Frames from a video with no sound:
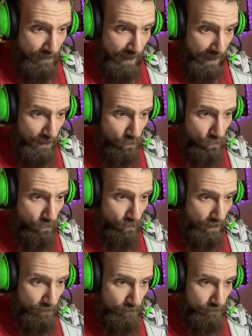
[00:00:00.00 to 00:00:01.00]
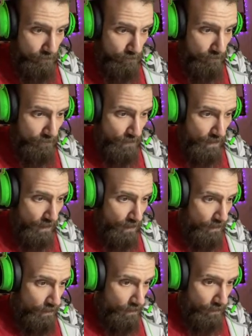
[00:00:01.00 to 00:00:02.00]
a 2
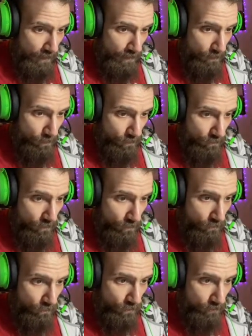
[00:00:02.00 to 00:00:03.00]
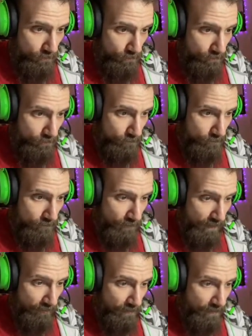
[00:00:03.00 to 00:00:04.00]
non è di molto aiuto
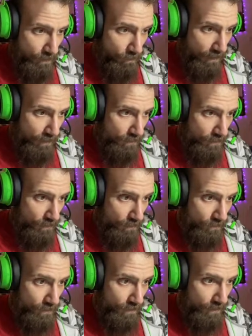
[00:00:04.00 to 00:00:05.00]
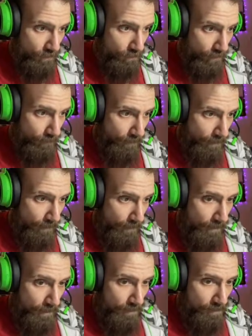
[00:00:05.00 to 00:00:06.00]
a 24 continua
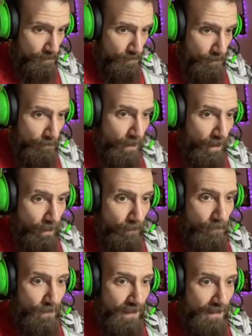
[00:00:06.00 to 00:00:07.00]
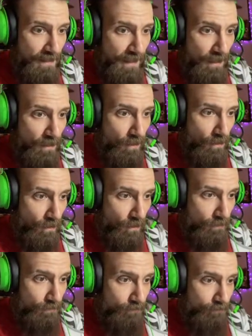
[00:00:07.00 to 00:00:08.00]
però essendo